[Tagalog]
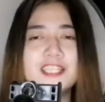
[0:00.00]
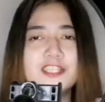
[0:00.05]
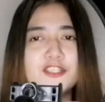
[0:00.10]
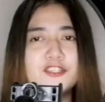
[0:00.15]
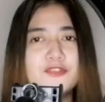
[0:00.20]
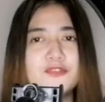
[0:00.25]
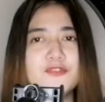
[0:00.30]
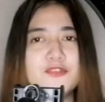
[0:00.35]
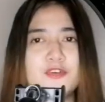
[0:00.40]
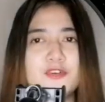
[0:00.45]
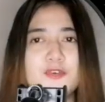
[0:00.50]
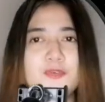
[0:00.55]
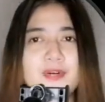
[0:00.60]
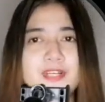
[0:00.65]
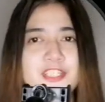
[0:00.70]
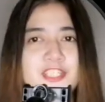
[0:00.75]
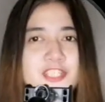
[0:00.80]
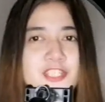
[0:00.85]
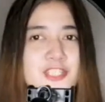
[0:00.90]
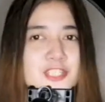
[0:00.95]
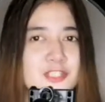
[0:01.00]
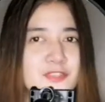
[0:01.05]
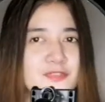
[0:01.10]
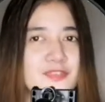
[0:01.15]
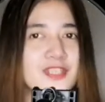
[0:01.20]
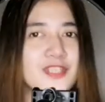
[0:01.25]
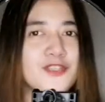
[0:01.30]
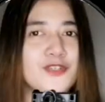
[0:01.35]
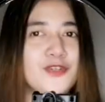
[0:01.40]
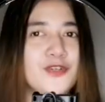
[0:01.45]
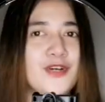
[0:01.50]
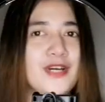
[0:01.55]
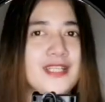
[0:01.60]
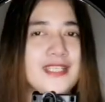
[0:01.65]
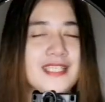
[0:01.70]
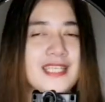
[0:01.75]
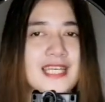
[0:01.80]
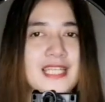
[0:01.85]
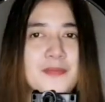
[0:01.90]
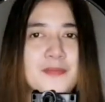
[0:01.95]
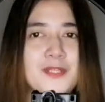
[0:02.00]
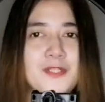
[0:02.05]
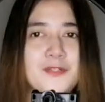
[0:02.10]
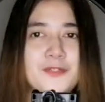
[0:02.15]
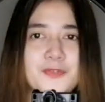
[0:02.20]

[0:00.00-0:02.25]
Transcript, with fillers: thank you for watching this video and sana may